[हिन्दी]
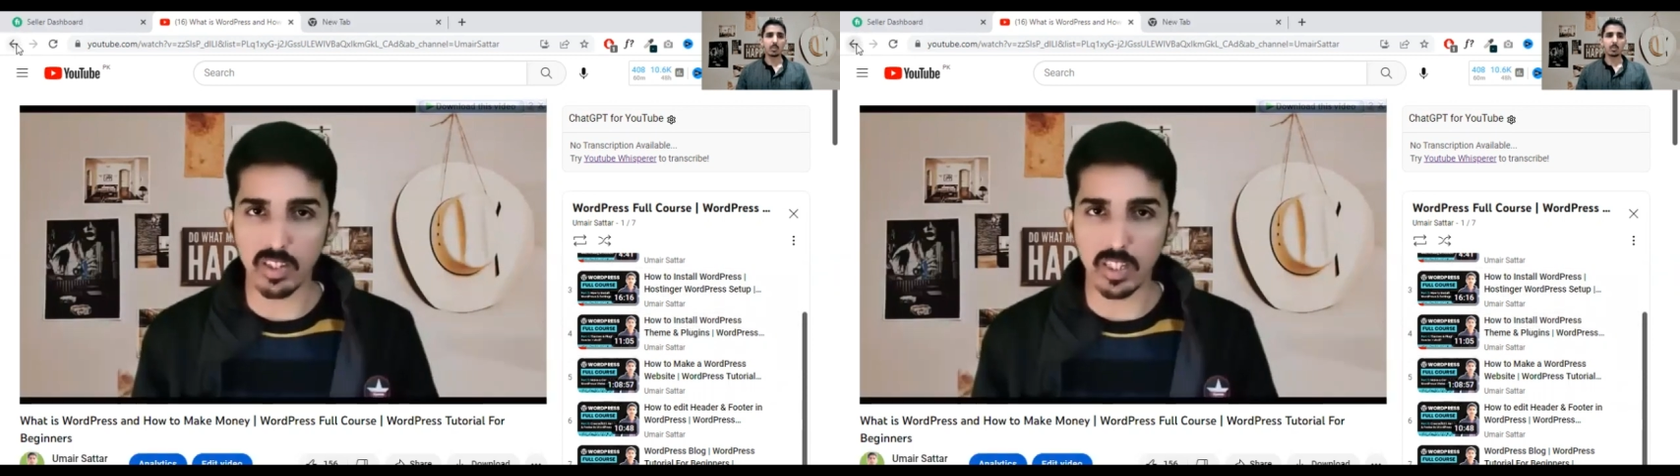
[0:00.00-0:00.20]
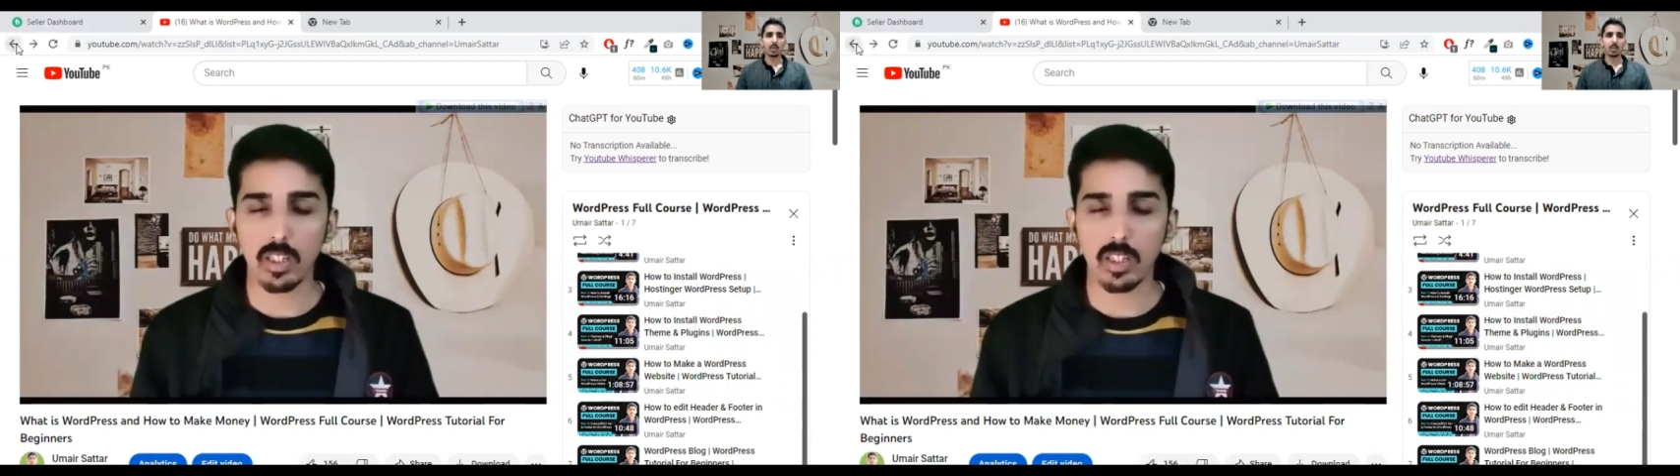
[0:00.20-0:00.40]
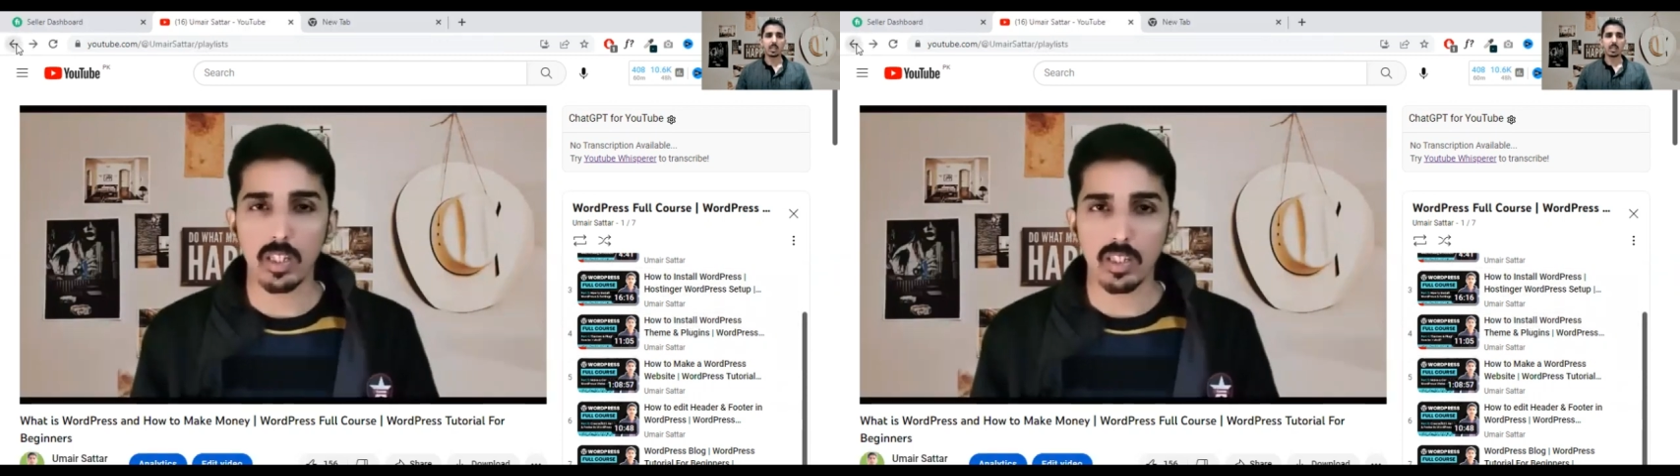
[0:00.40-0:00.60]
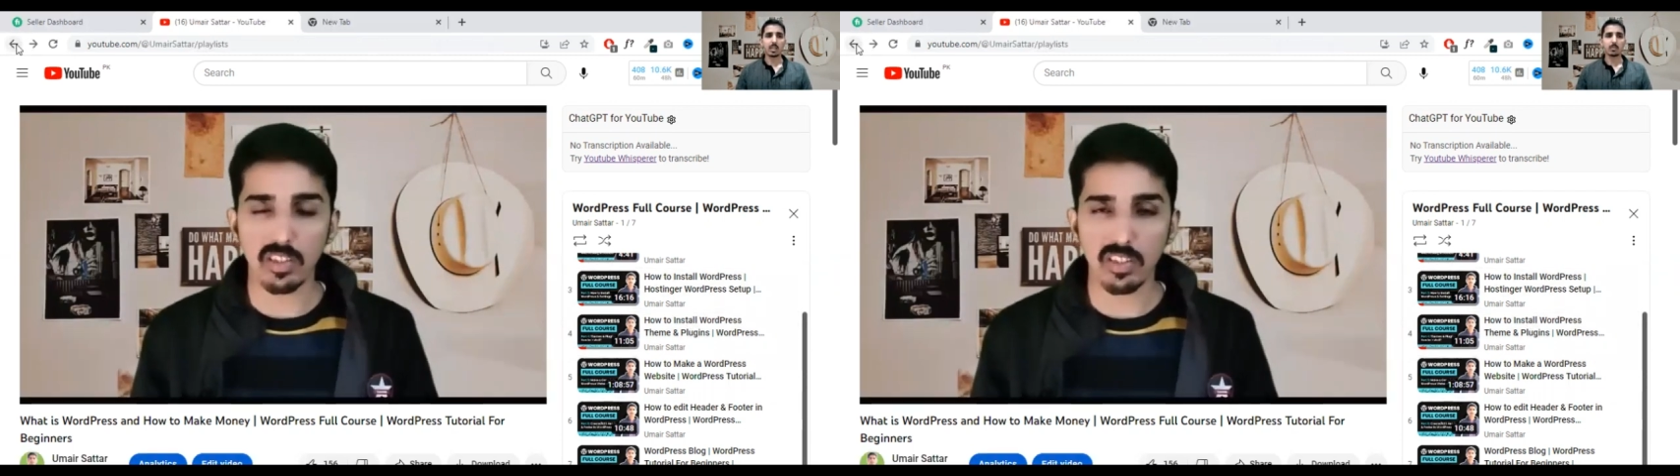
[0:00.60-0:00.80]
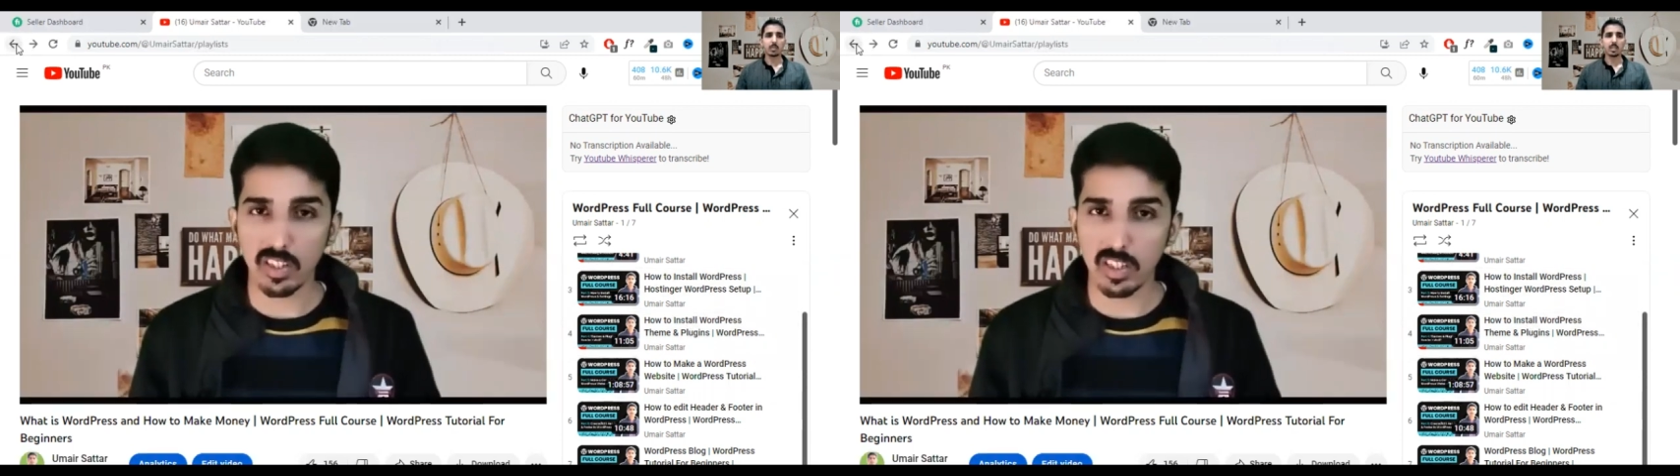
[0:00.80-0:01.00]
दोबारा जाना
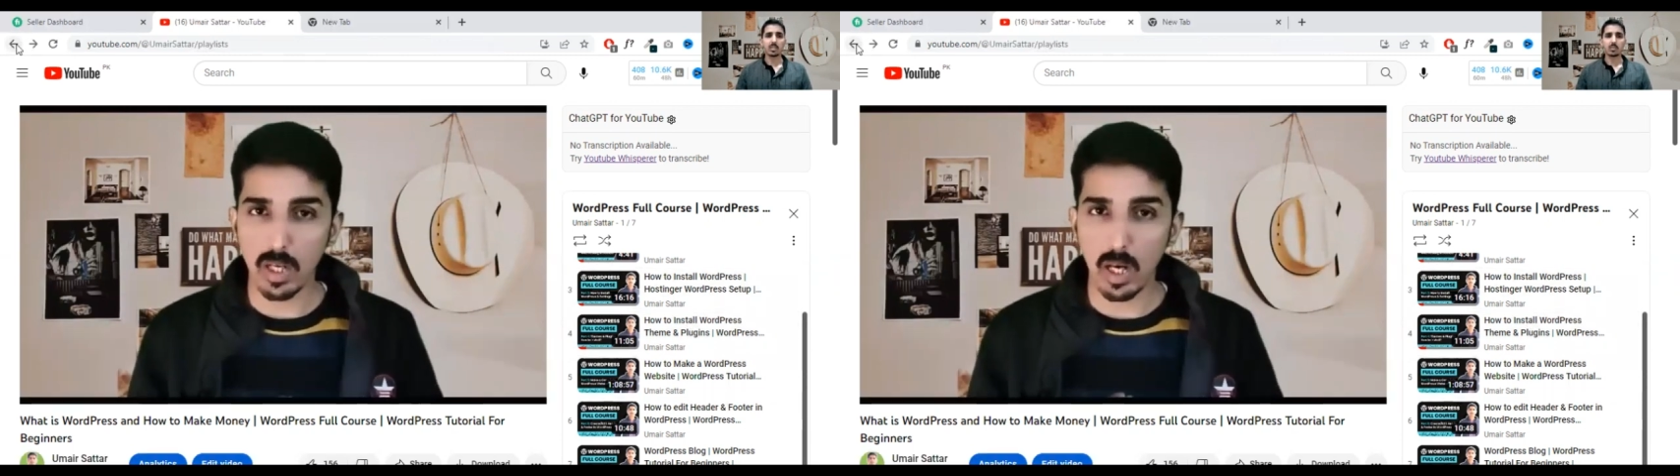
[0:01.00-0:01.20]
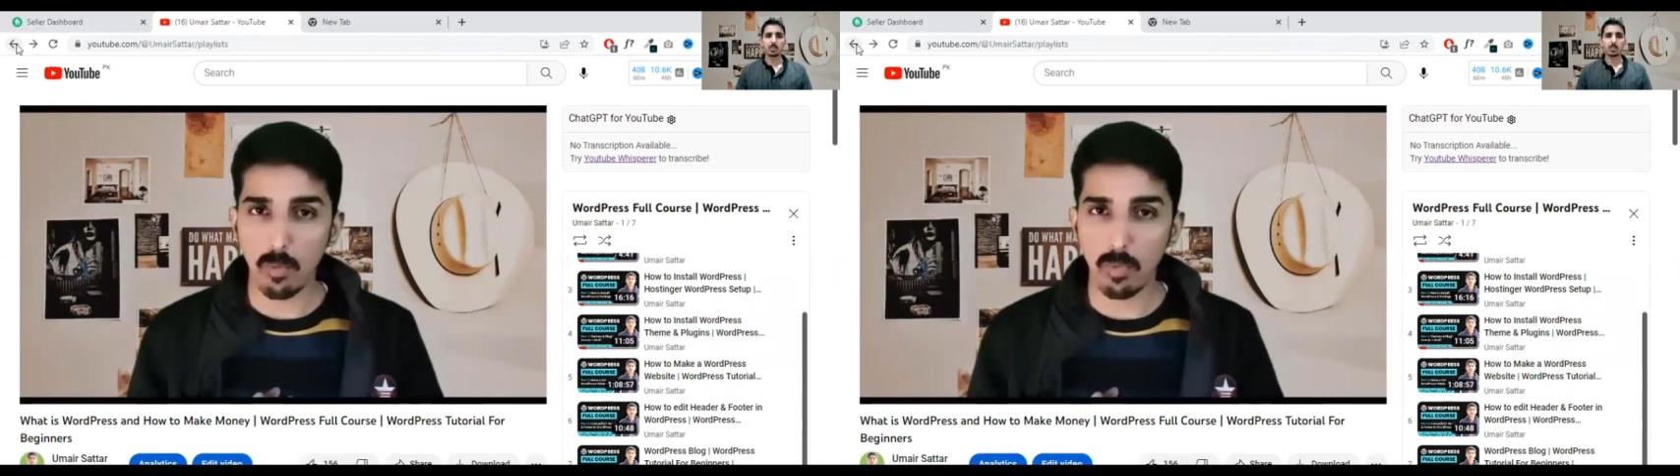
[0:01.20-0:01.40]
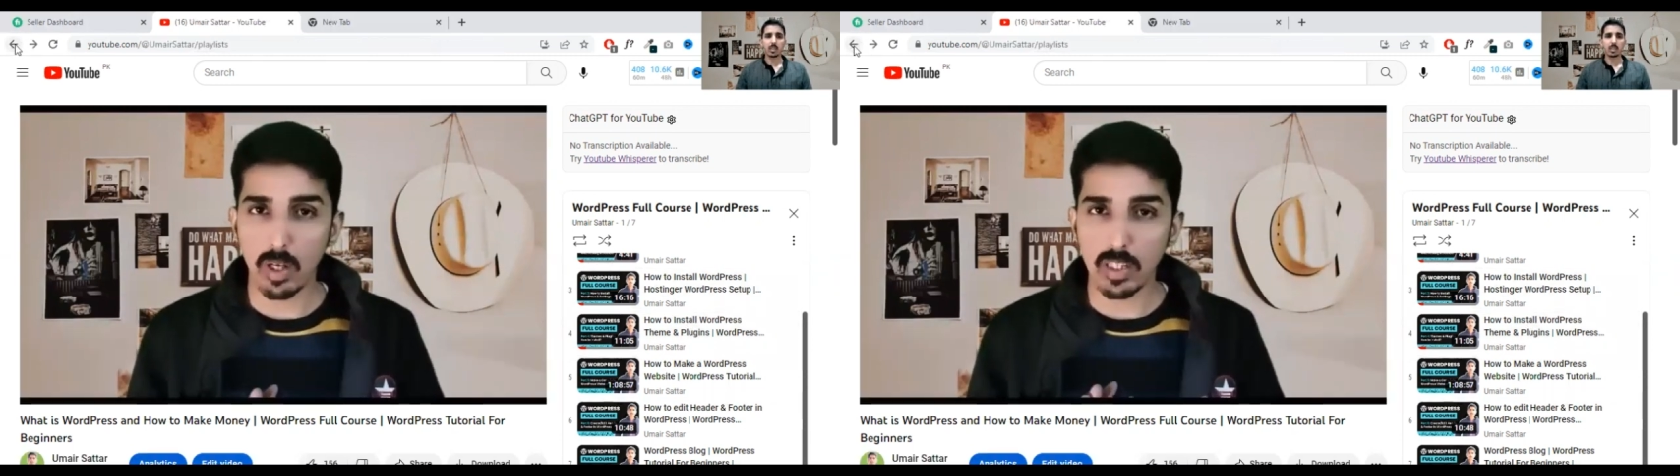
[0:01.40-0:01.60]
है प्ले लिस्ट में